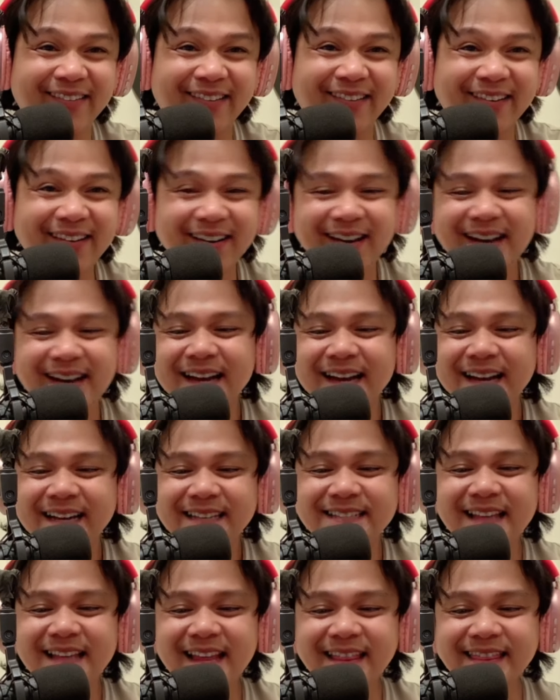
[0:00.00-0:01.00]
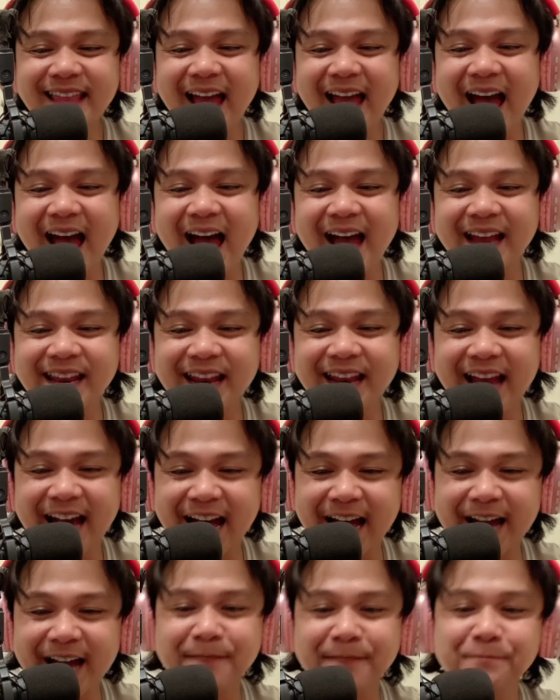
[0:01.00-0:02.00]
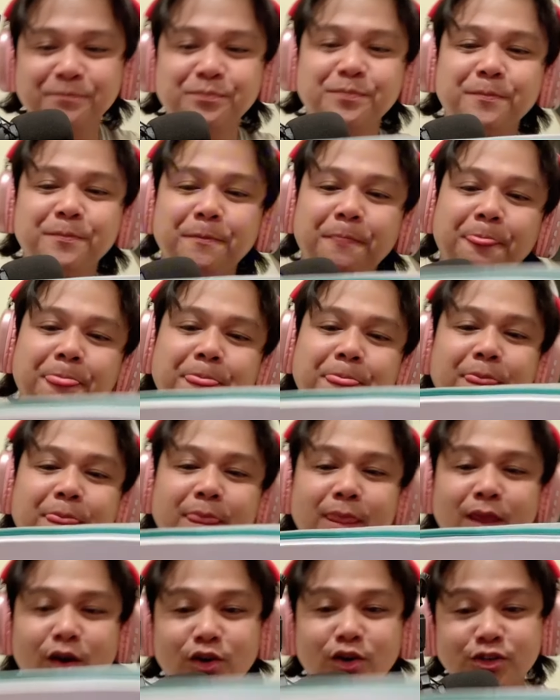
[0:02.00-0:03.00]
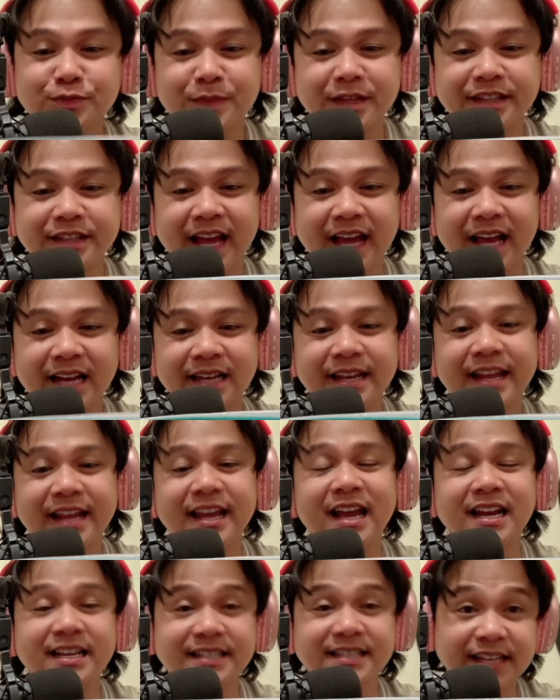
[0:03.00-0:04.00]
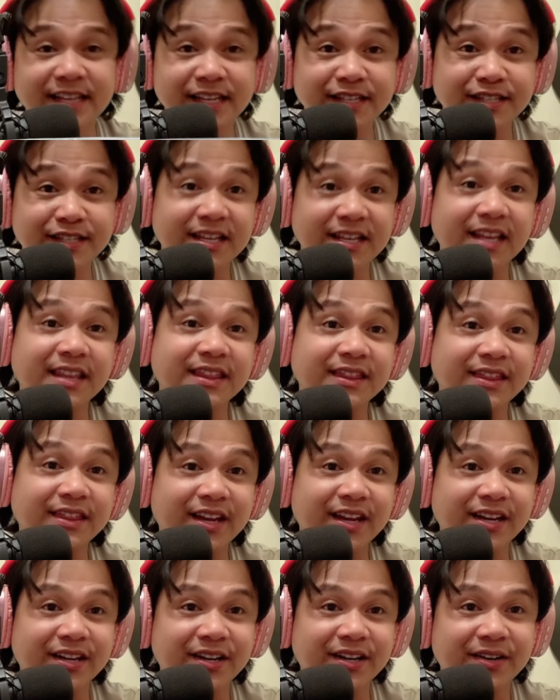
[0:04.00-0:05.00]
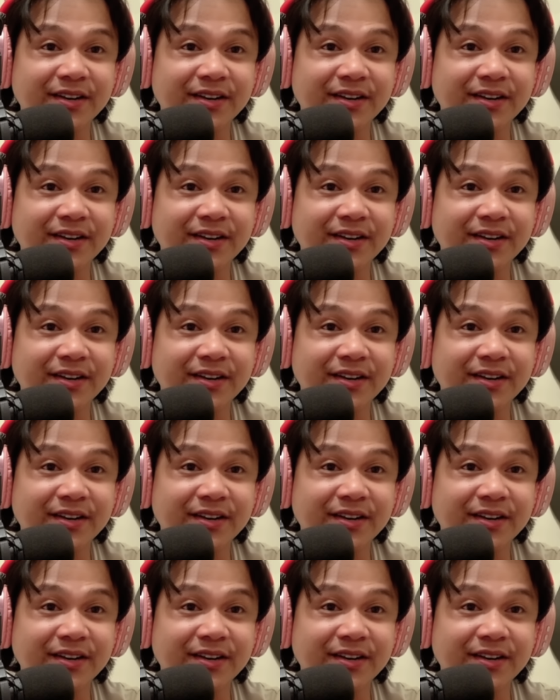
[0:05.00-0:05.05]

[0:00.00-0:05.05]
o, oh. Santa Ana Hospital Dialysis Center.